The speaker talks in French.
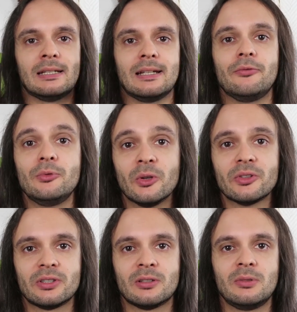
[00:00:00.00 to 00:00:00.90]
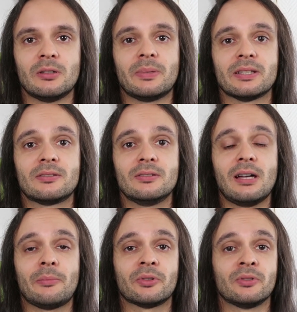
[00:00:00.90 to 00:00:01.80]
la vue d'ensemble, parce
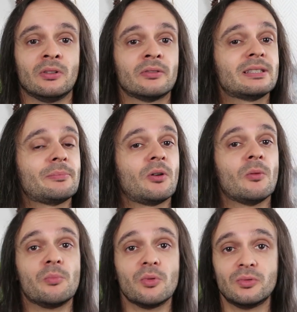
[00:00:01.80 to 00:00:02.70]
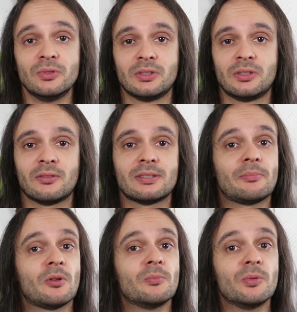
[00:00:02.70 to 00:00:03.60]
que apprendre une langue, ça prend beaucoup de temps, ça
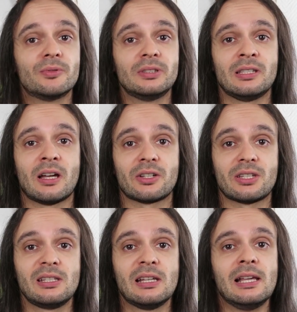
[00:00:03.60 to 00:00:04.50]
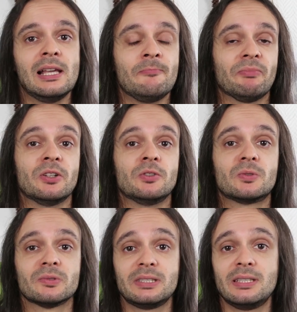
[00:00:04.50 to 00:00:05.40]
prend beaucoup d'énergie. Et je
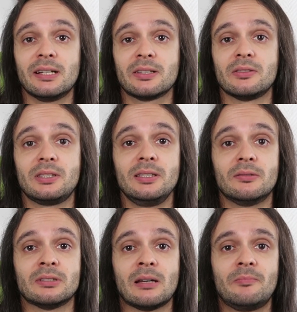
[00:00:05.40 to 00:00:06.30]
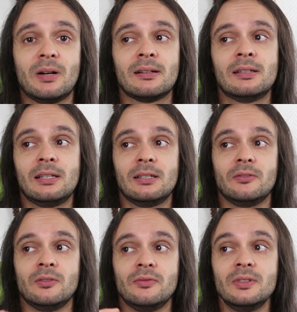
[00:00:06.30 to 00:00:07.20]
considère que si on n'a pas
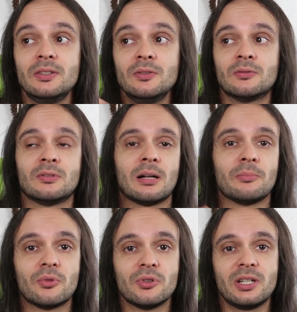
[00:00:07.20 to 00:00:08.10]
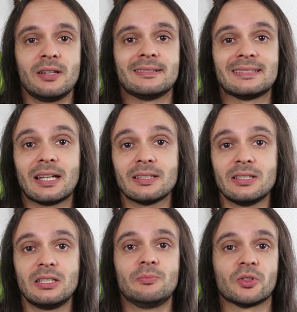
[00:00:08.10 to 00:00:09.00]
une vision, un projet, une
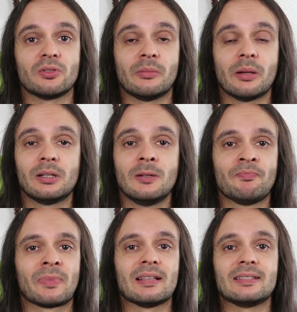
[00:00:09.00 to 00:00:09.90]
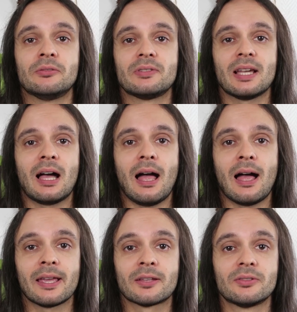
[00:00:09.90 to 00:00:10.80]
stratégie pour soi-même, ça ne sert
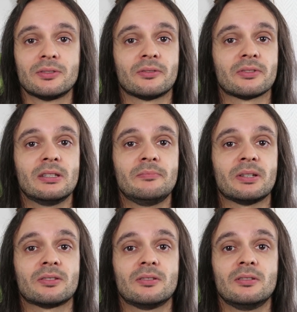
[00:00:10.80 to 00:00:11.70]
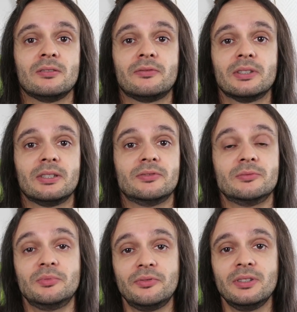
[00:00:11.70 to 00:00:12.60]
à rien de se lancer parce qu'une fois qu'il
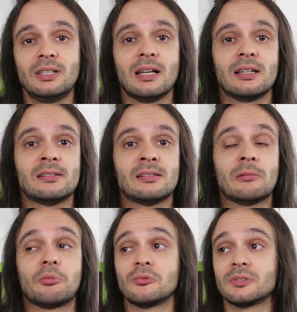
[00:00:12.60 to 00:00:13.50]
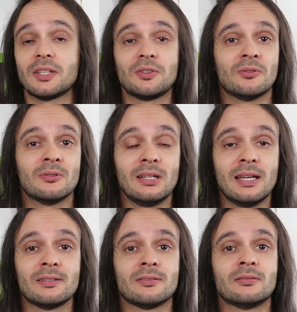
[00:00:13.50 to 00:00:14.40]
faut bouffer de la, prononciation
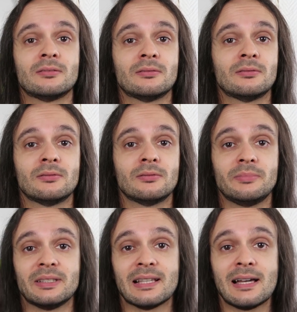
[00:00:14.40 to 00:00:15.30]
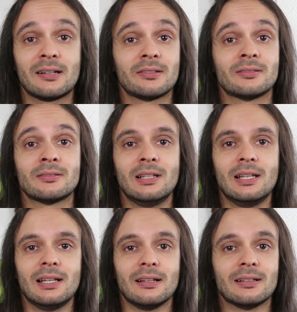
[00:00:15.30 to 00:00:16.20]
anglaise euh, bizarre, euh,
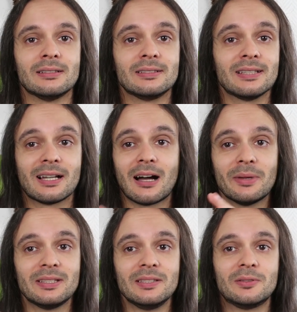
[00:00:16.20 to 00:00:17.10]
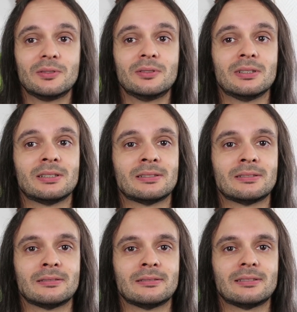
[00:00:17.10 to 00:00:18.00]
euh, des cas grammaticaux
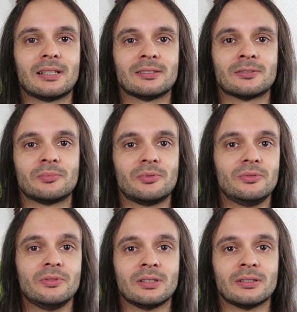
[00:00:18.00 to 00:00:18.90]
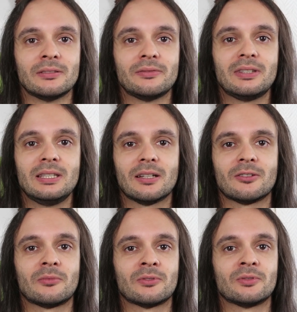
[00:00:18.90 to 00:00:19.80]
à n'en plus finir
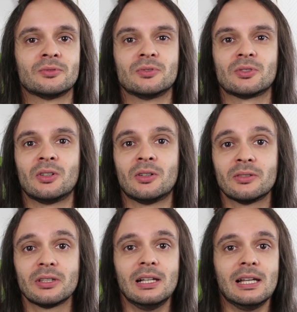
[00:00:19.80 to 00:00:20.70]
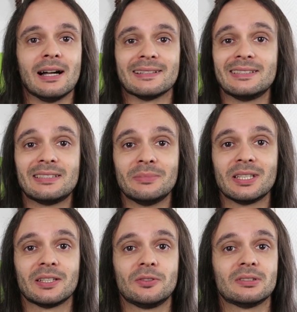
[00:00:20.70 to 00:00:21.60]
dans d'autres langues, un système
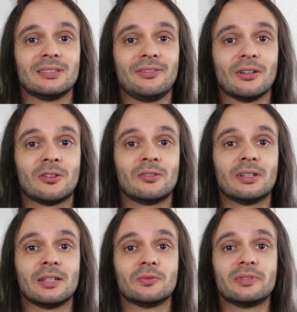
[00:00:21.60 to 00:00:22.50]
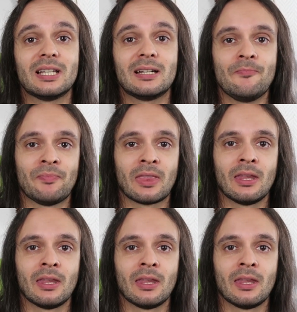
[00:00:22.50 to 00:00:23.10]
d'écriture différent, voilà tout ça